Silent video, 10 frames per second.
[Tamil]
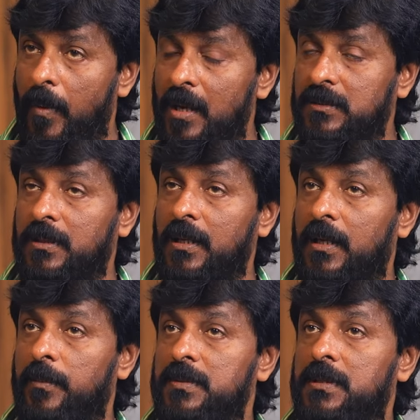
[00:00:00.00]

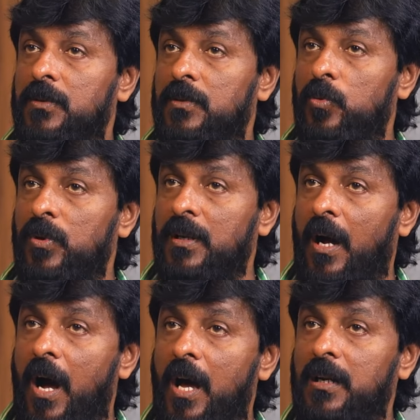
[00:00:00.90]
மாதத்தில் நம்ம சீன் வந்து ஒரு
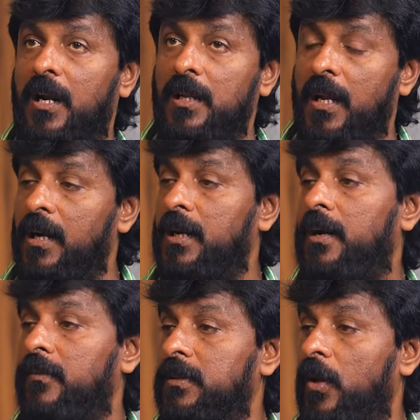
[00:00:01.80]
ஆறு நாள் ஏழு
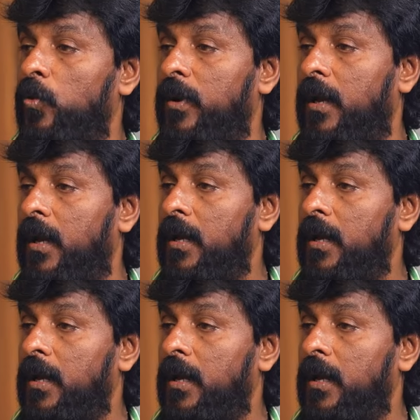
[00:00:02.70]
நாள் வந்தால் கூட